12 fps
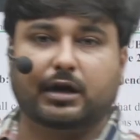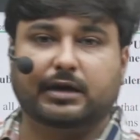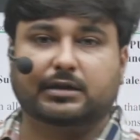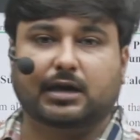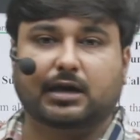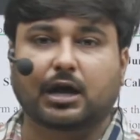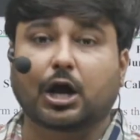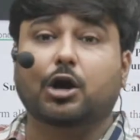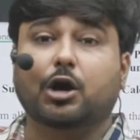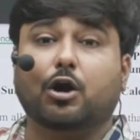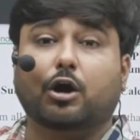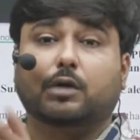था
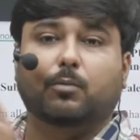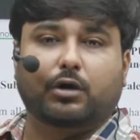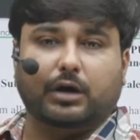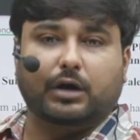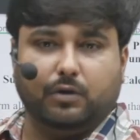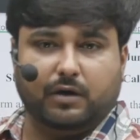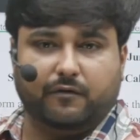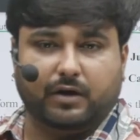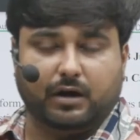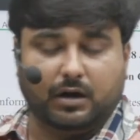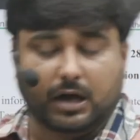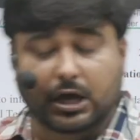नॉट मॉडरेट टू डिफिकल्ट
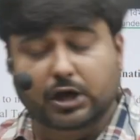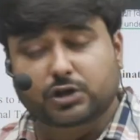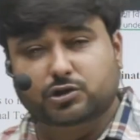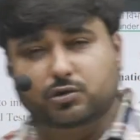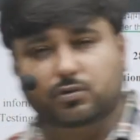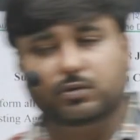सो इस